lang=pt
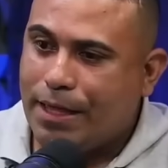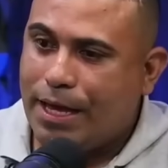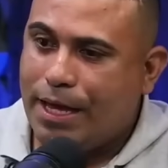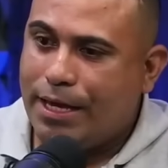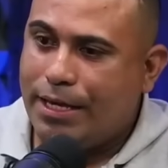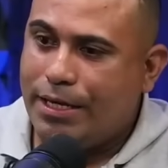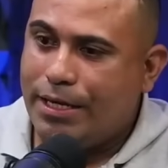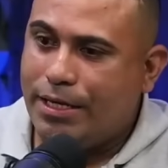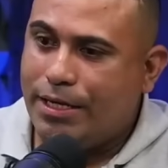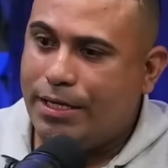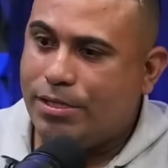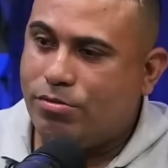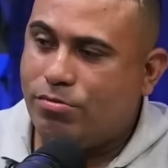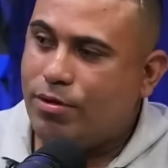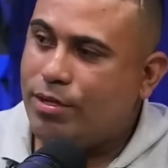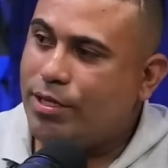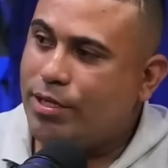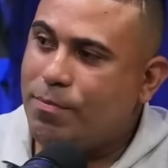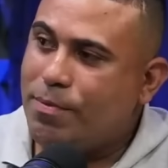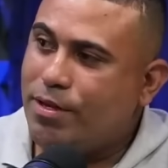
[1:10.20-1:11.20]
Aí
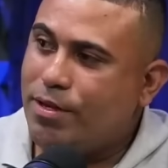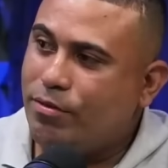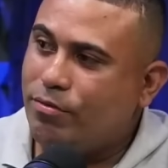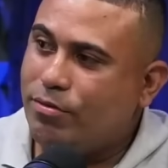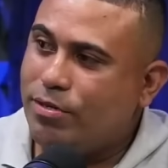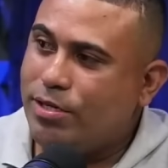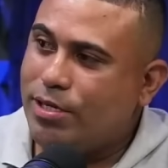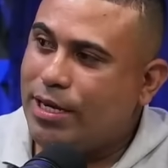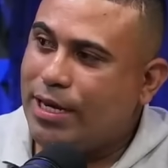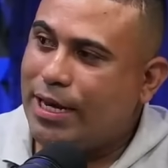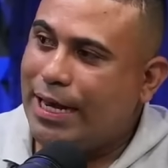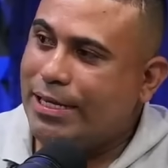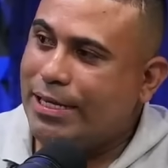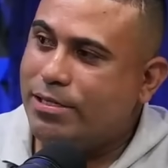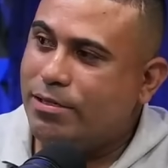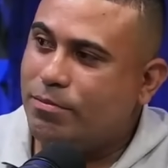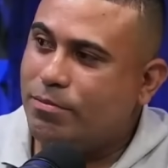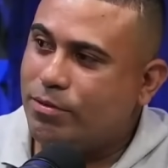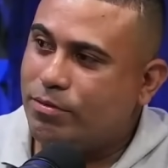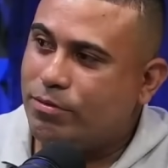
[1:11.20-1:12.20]
nisso eu entrei pra dentro de
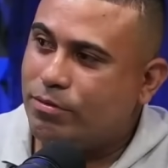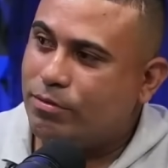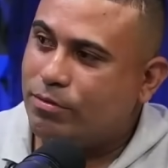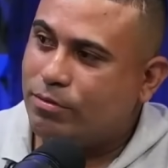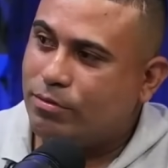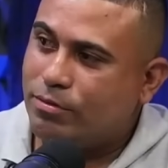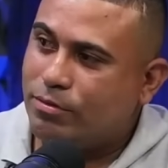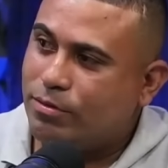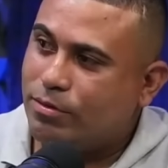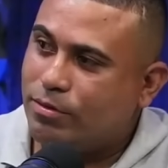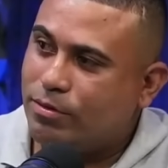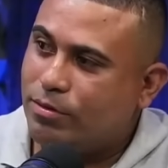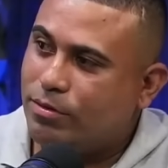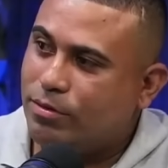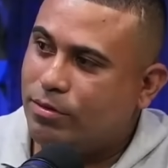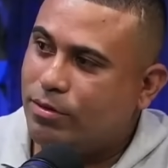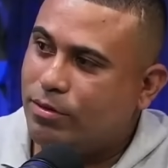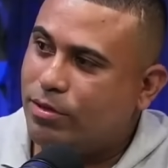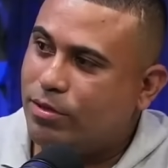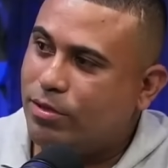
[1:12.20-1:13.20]
casa, irmão.
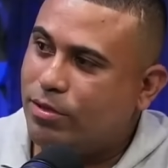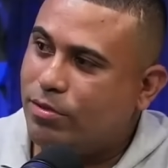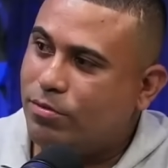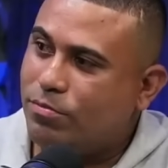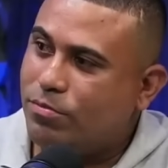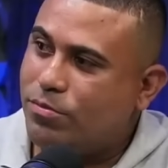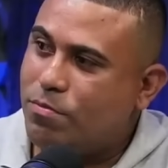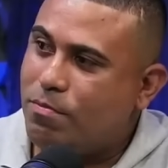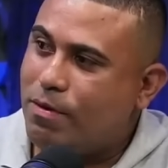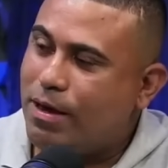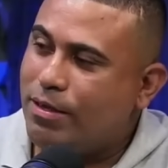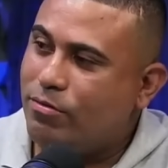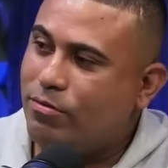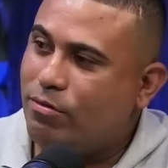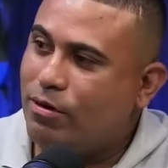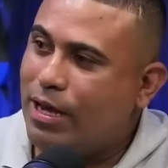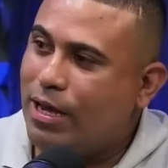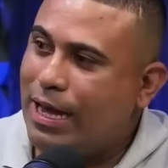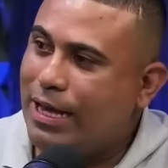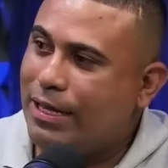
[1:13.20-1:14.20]
De
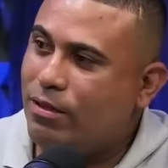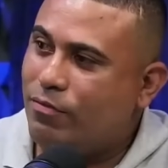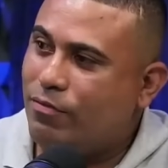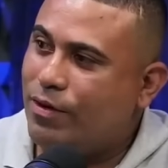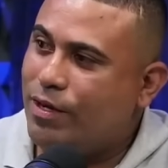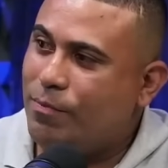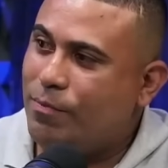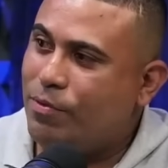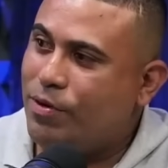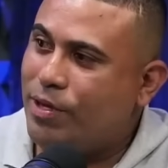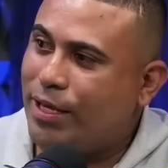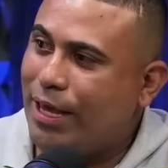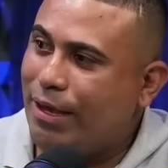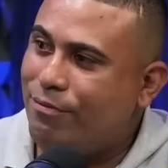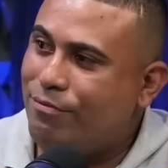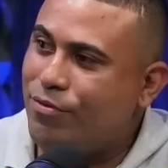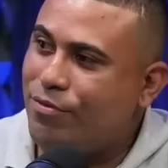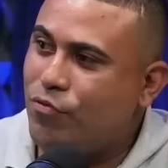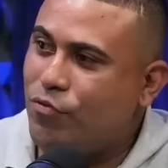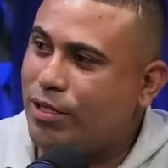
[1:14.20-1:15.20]
madrugada, eu falei, pô,
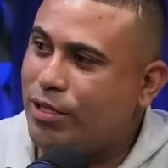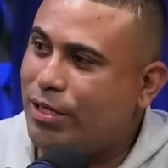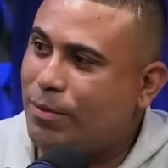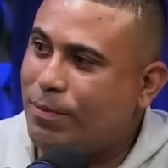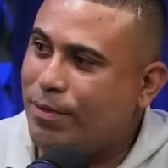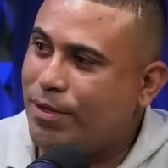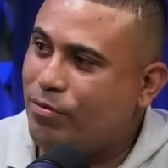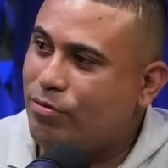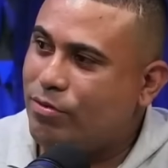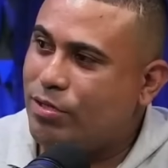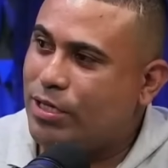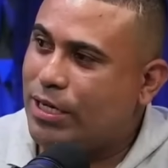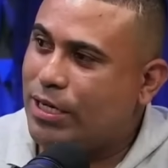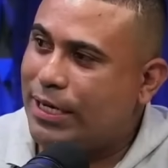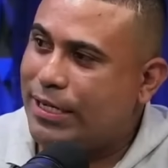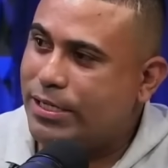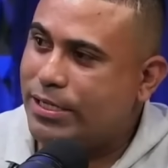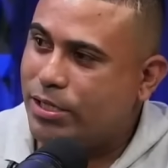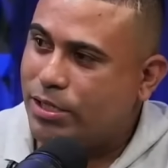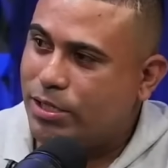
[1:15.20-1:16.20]
ninguém viu, vou entrar pra dentro de
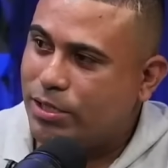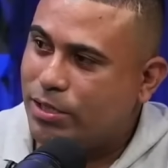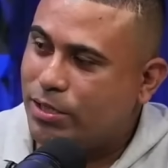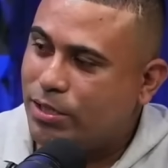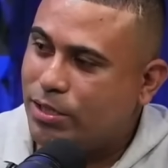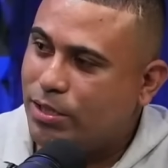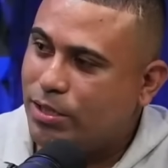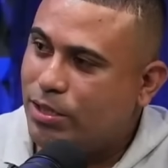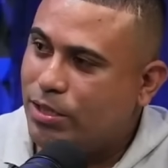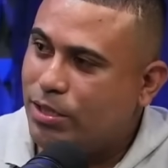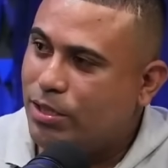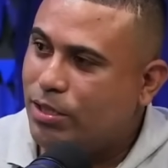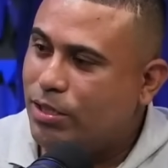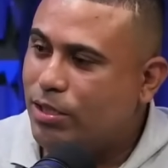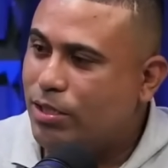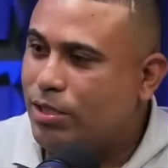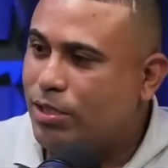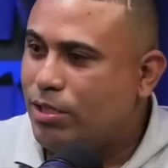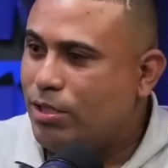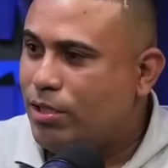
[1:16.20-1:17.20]
casa.
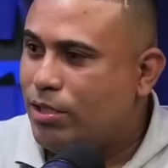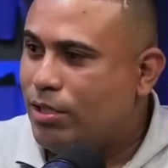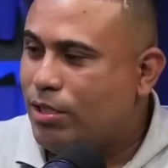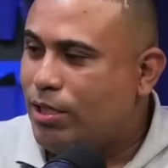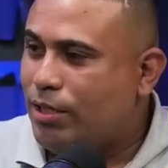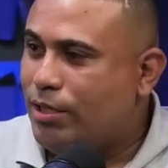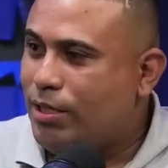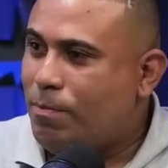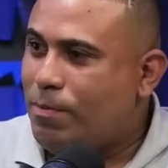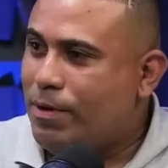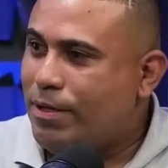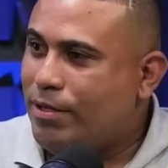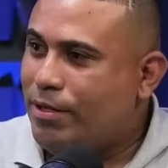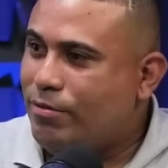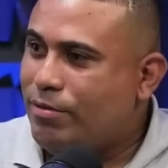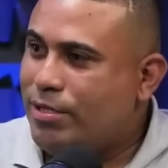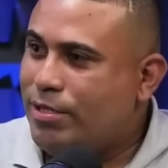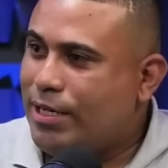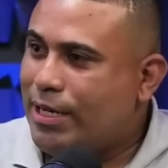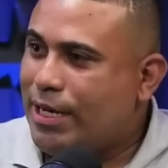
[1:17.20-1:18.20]
Entrei pra
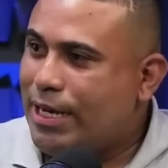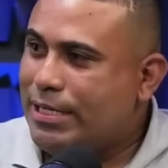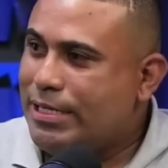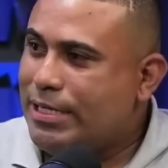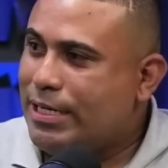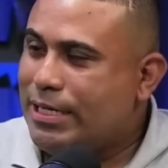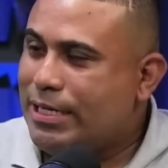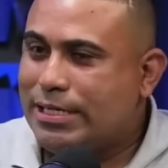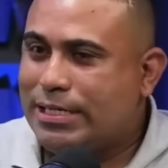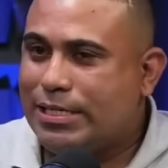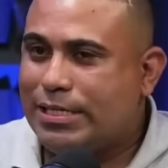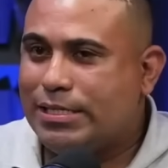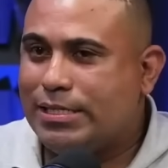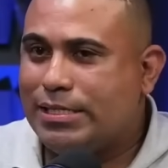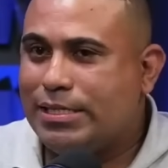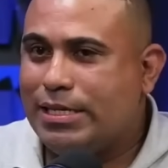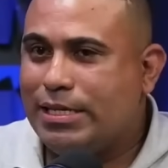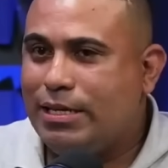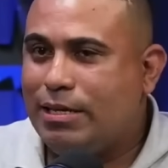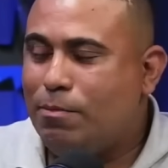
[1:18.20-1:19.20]
dentro de casa, era
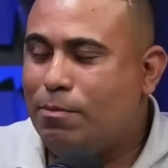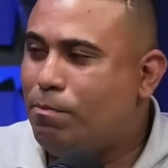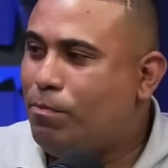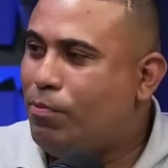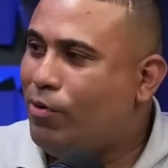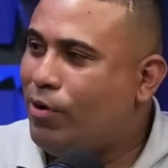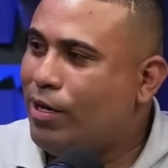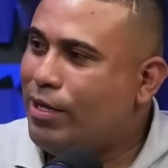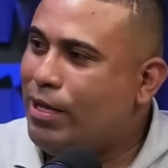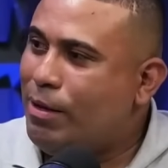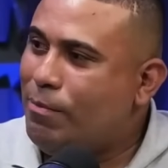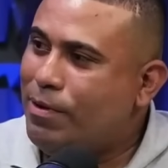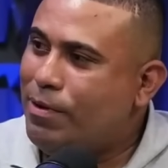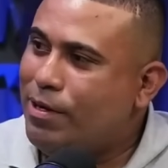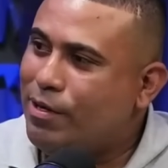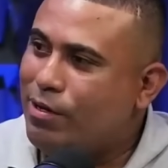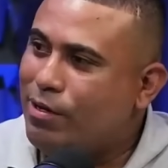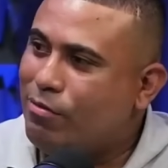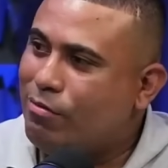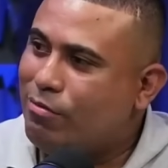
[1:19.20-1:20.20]
cinco e pouca da
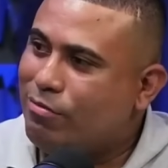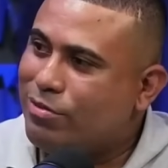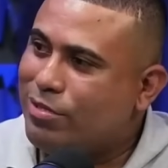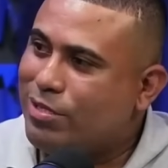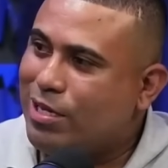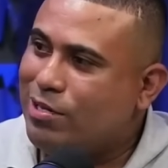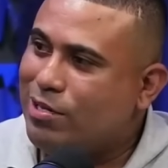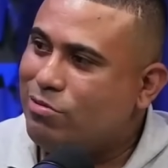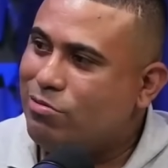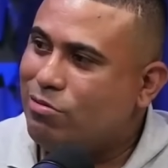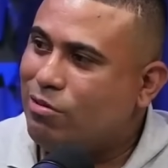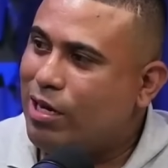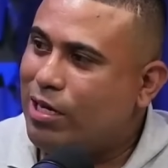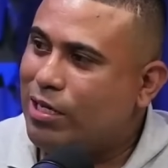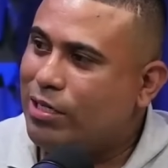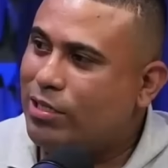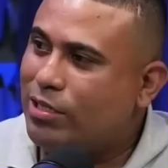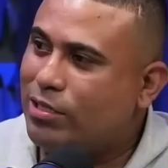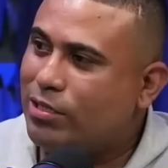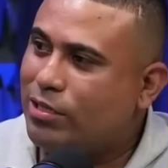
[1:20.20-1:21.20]
manhã, seis
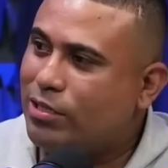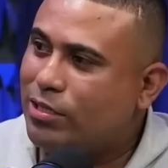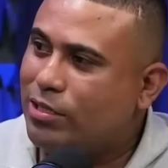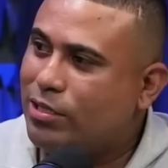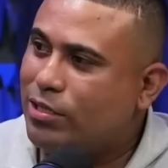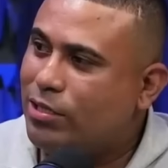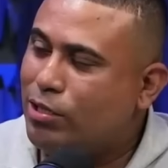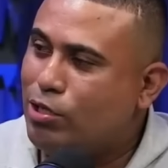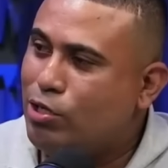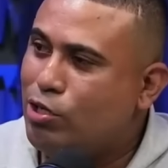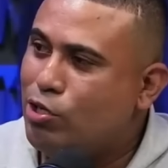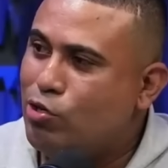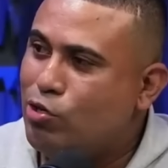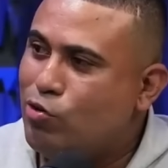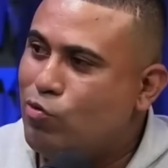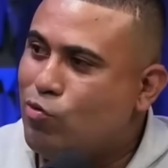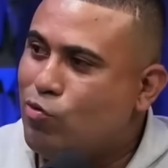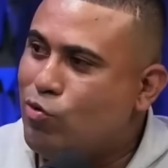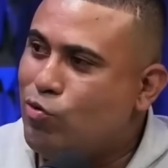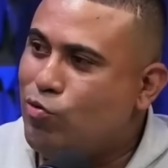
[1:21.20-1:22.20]
horas.
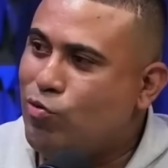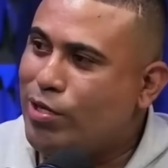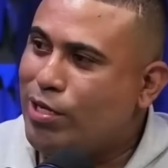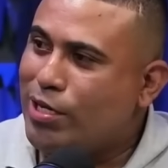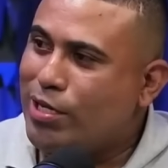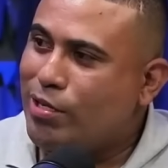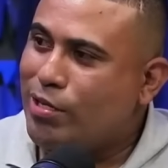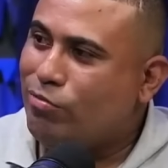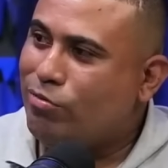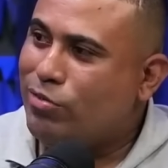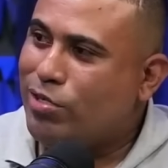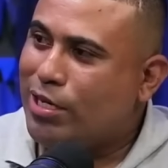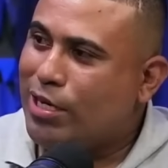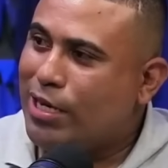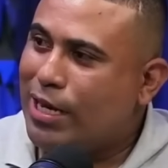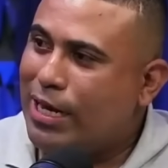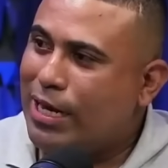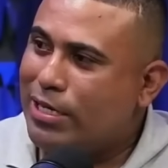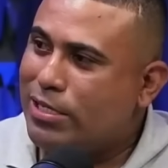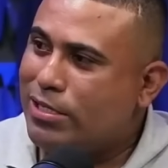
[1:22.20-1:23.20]
Quando eu entrei dentro de
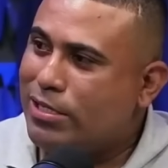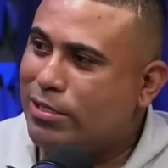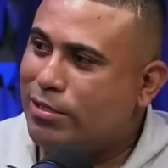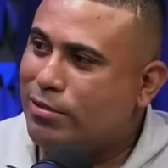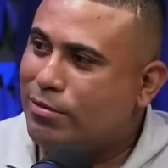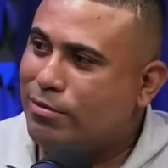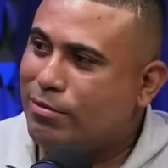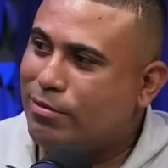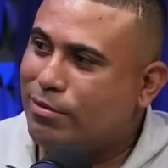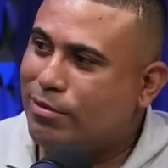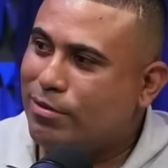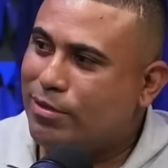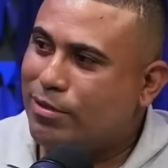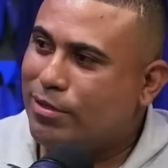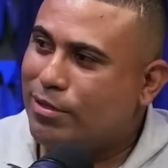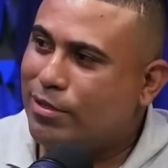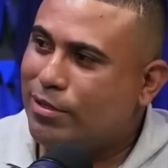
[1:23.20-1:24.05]
casa,